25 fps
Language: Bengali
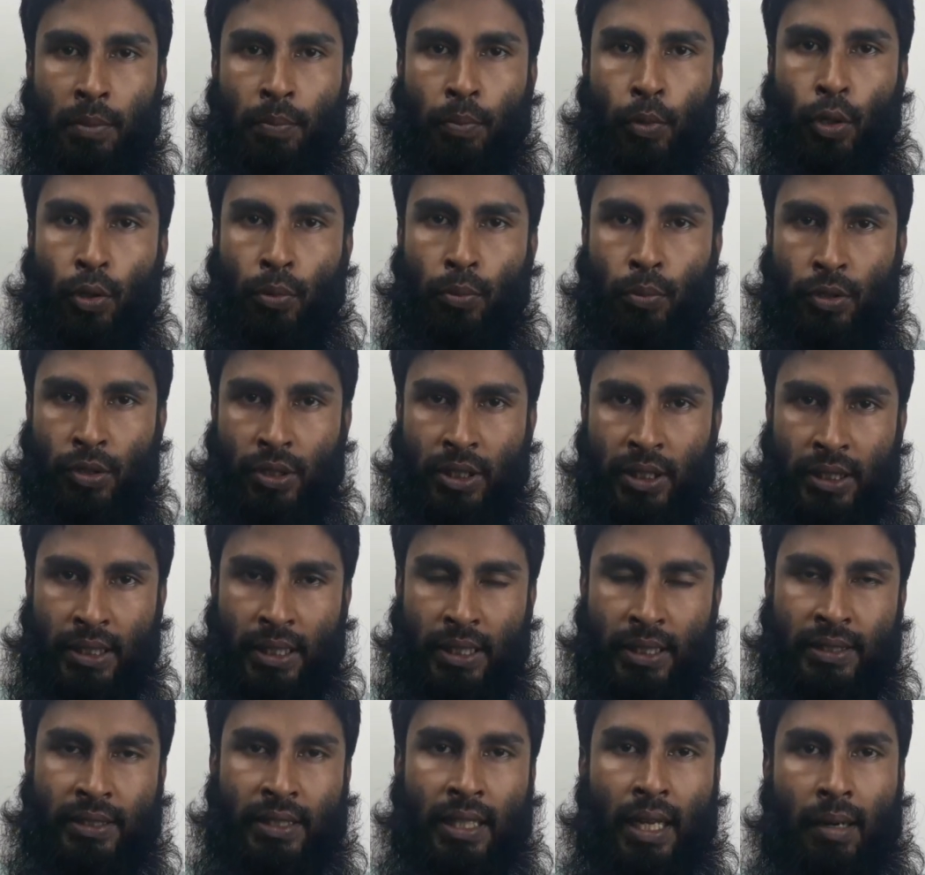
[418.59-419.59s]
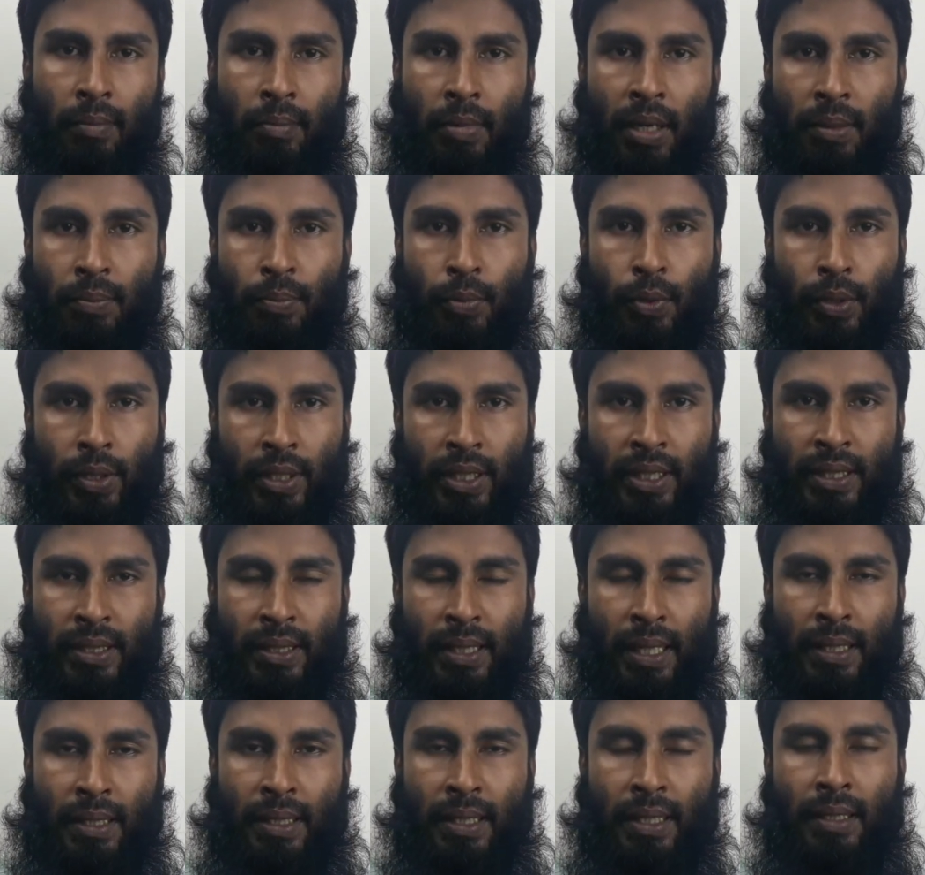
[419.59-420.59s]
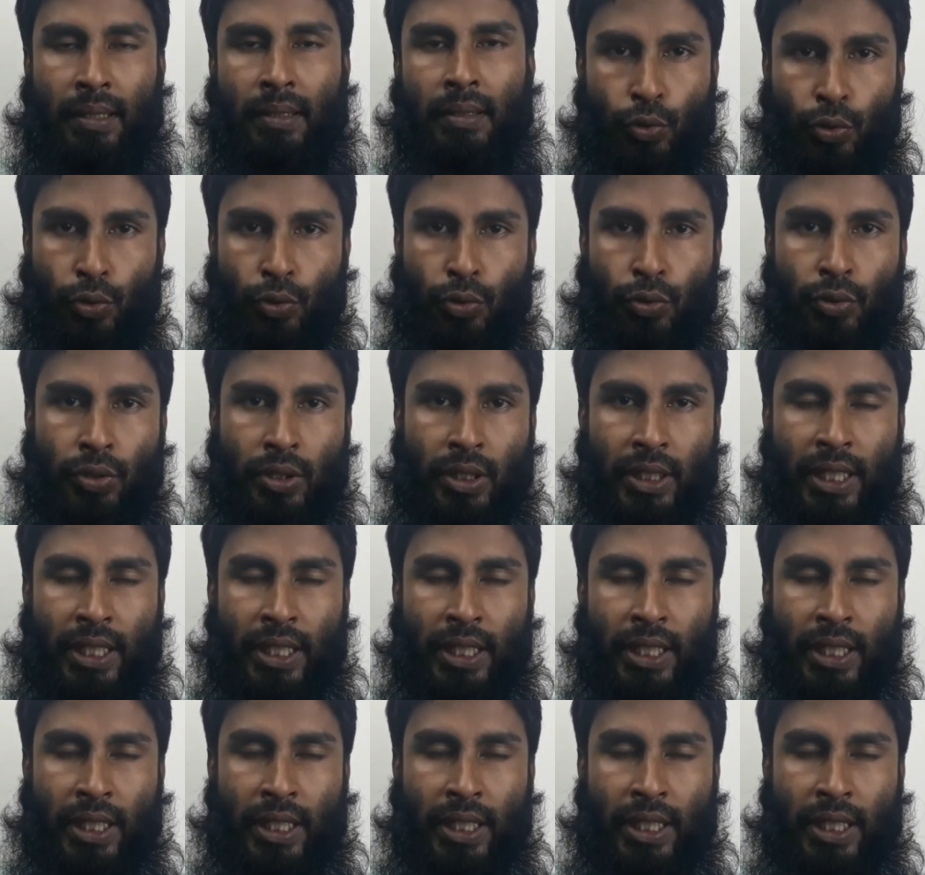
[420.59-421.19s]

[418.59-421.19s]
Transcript: পরবর্তীতে সার্ভাইভ করে তাদের প্রজনন